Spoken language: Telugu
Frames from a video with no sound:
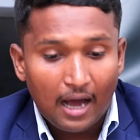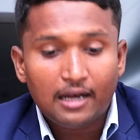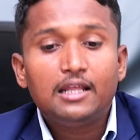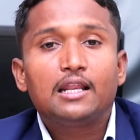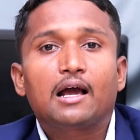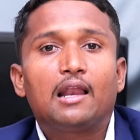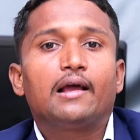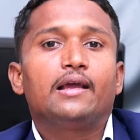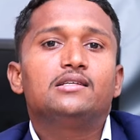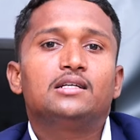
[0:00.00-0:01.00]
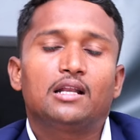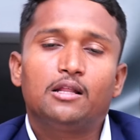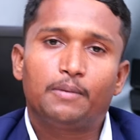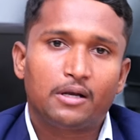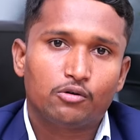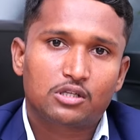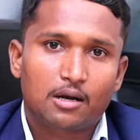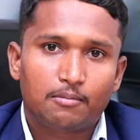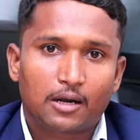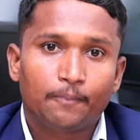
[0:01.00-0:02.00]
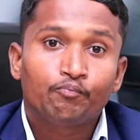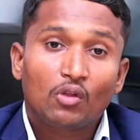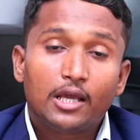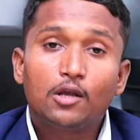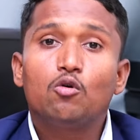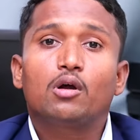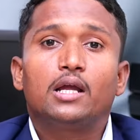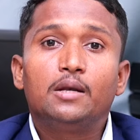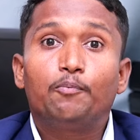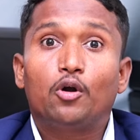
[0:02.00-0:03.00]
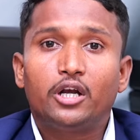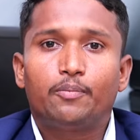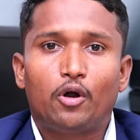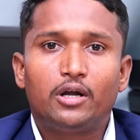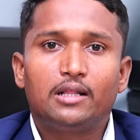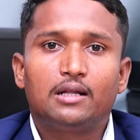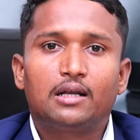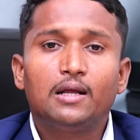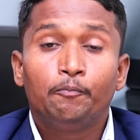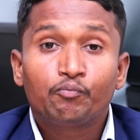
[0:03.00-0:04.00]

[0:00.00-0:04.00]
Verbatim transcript: అన్ని రకాలుగా ఏజెంట్ అనేది పనికొస్తారనమాట ఇంకొక ఇంపార్టెంట్ పాయింట్ ఏంటంటే